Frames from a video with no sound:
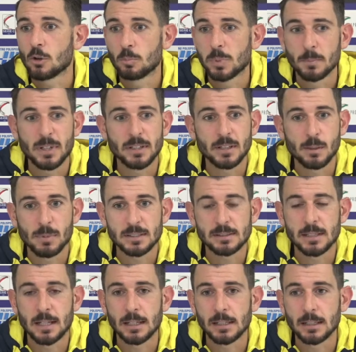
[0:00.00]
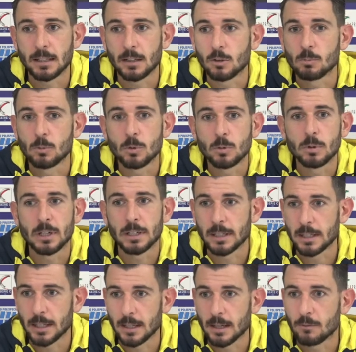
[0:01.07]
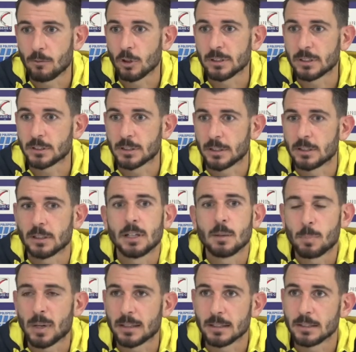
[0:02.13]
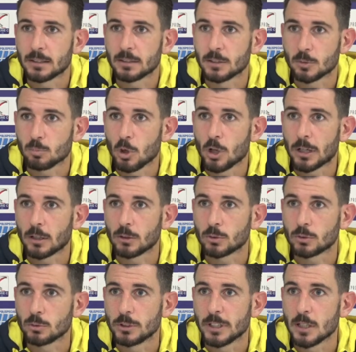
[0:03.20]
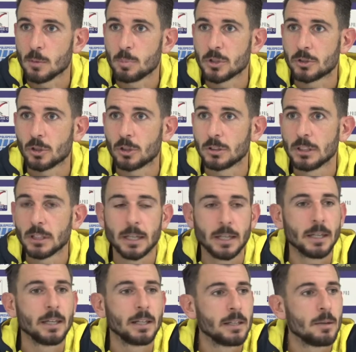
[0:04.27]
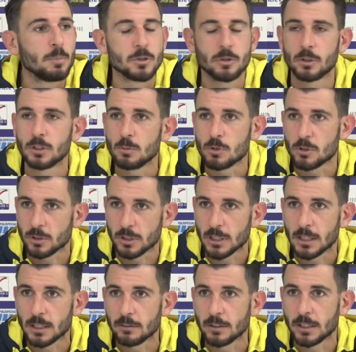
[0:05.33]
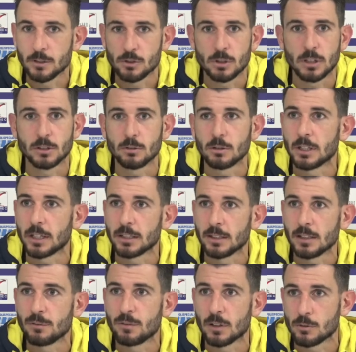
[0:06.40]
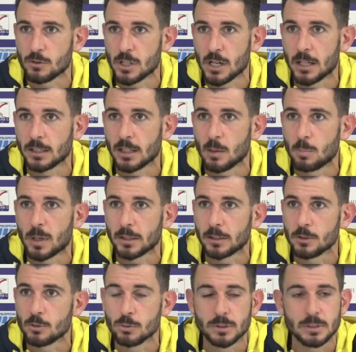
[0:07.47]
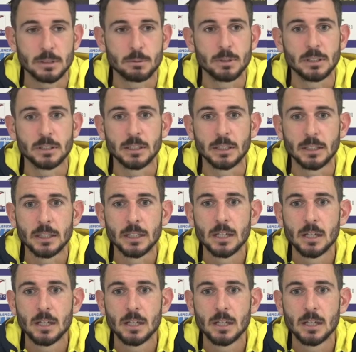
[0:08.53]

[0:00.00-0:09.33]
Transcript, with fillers: complimenti a Mastalli che comunque eh, a volte le partite si sbloccano su degli episodi e gli episodi bisogna avere i giocatori che te li fanno girare dalla parte giusta quindi